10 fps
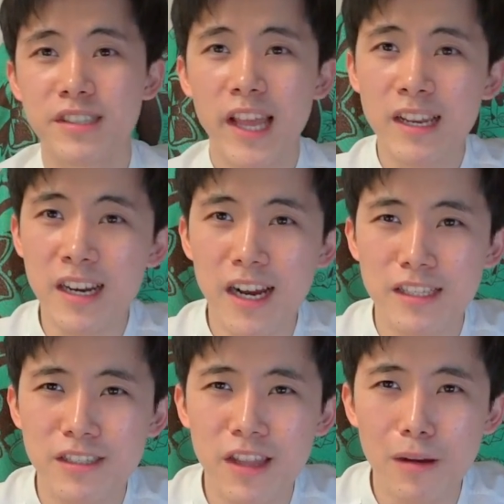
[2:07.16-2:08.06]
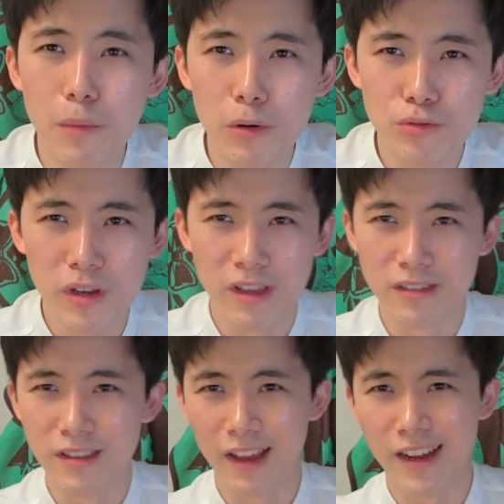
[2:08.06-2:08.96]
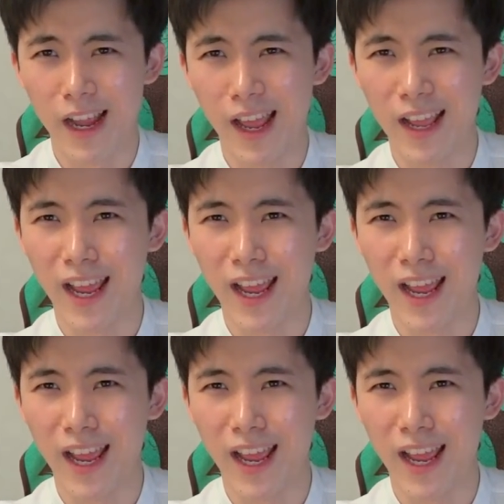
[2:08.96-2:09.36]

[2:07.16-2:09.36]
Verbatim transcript: 스테이크랑 같이 딱 먹어줘야 됩니다.